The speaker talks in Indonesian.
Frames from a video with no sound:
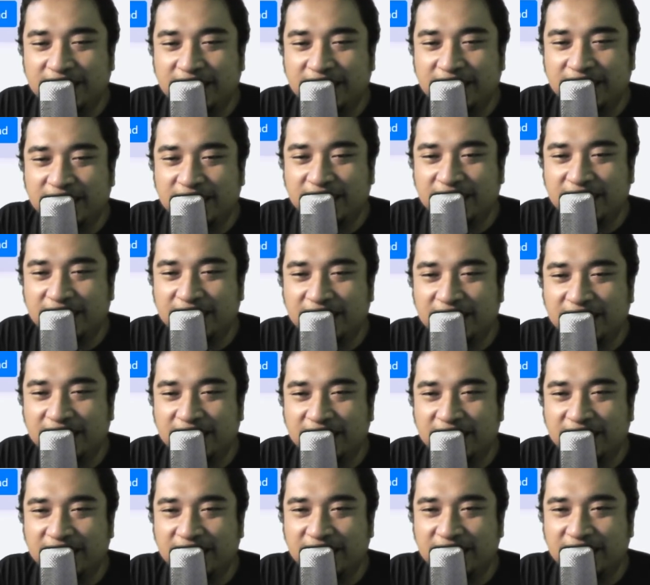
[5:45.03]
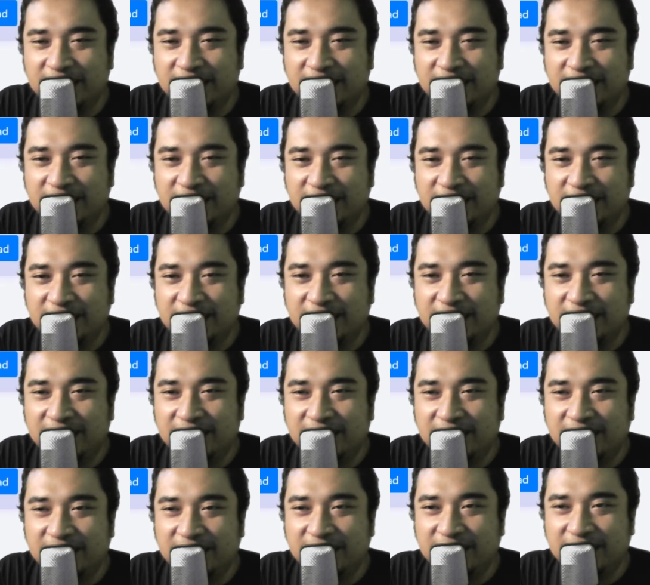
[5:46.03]
bagi Anda pecinta film
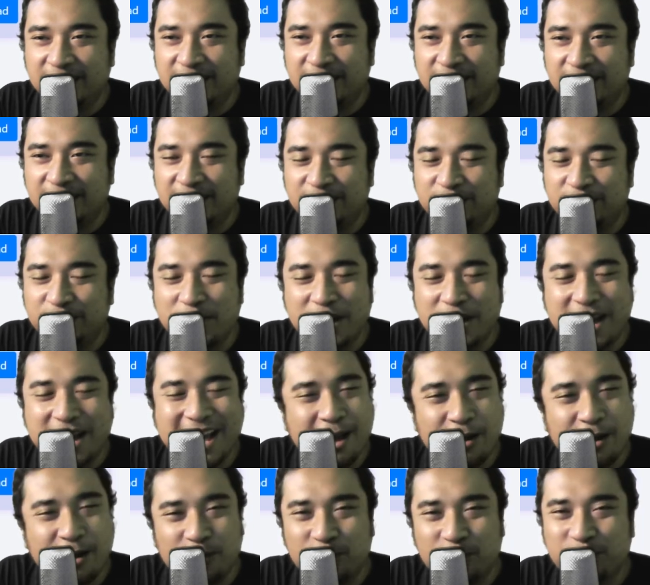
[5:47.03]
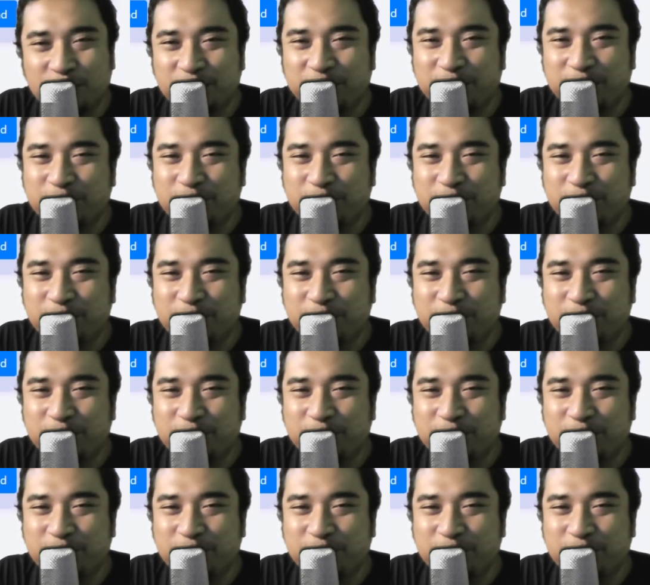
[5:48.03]
dengan genre science wow.